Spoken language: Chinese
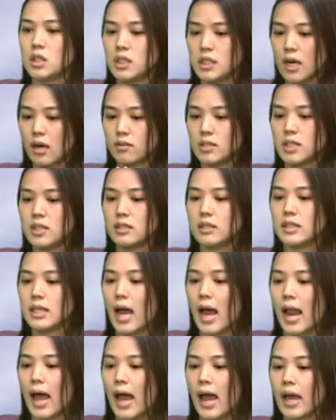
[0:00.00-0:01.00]
实你只要静
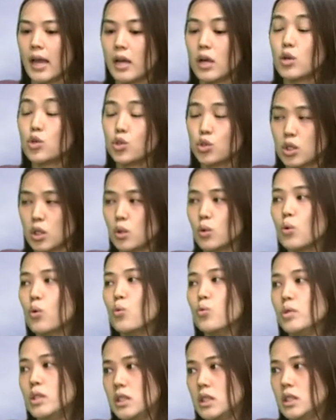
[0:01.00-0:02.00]
下来，深
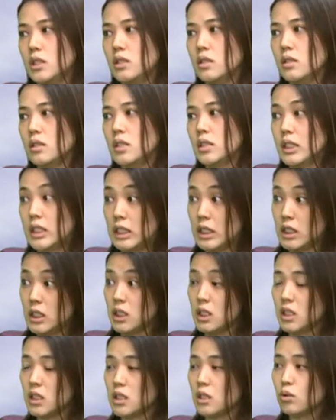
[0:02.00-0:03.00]
呼吸，吸
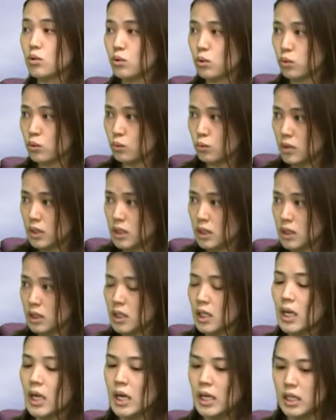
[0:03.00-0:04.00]
气跟吐
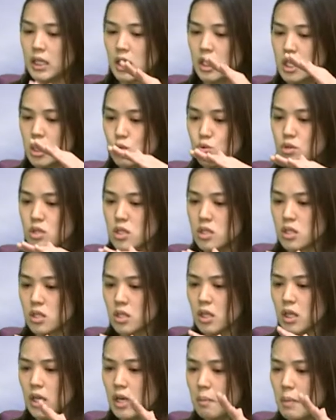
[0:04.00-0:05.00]
气，你的情绪其
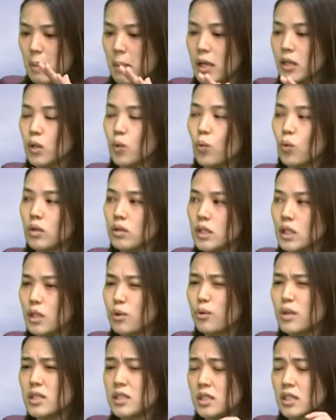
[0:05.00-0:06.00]
实可以慢慢的稳
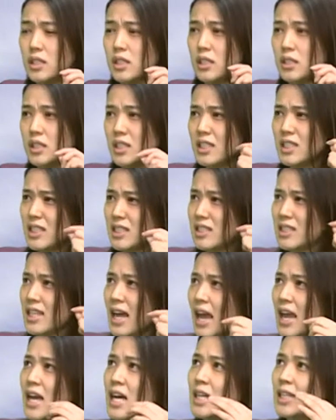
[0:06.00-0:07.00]
定。因为你身体心情
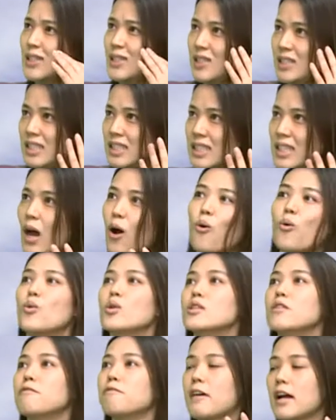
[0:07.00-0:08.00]
在急躁
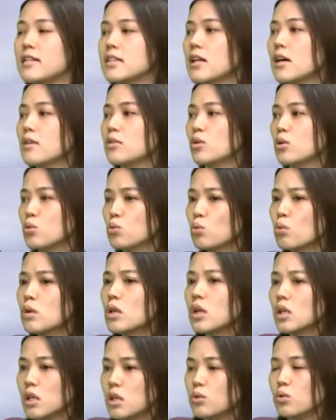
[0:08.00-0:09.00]
或者是烦躁的时候，
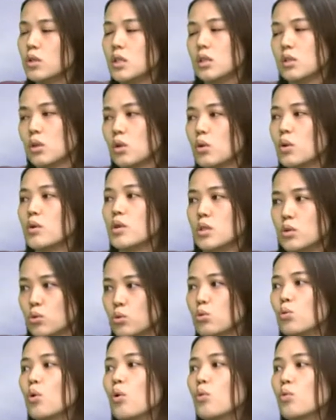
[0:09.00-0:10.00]
做任何决定都容易是
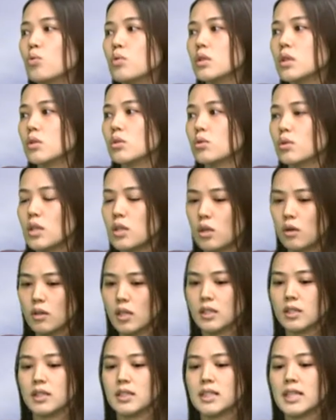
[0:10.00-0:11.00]
错误的。所以
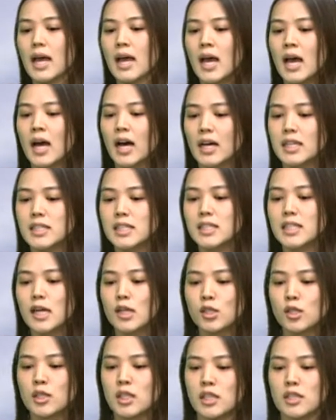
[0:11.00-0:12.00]
有可能在很急
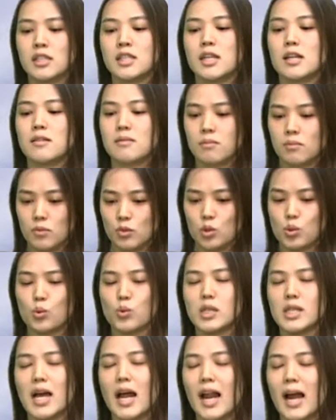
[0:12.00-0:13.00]
躁的时候，你先
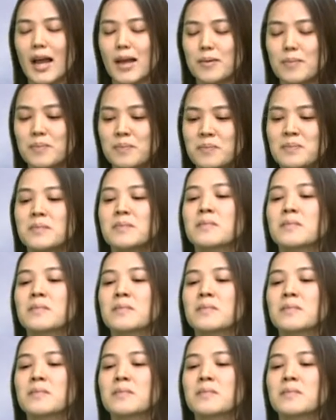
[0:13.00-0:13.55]
坐下来。